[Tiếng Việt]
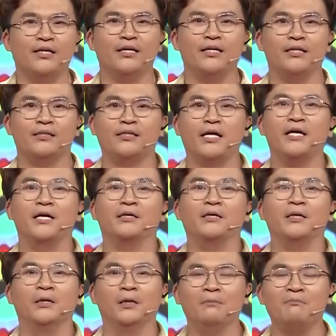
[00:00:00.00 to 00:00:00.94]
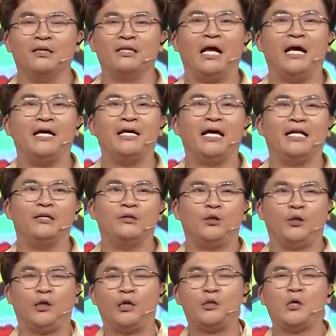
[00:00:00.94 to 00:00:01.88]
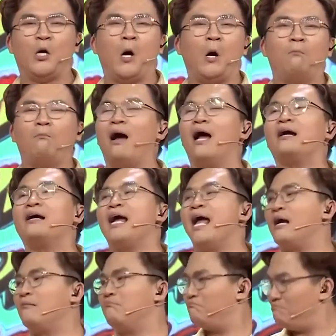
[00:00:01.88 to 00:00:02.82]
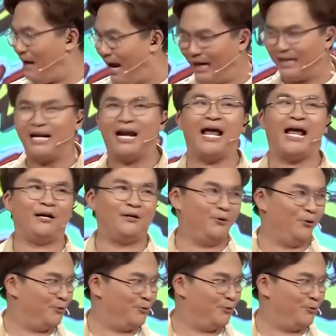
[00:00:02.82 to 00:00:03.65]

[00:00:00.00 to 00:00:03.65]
Thì tiền thưởng mà thầy dành cho các trò bát ngát bạc ngàn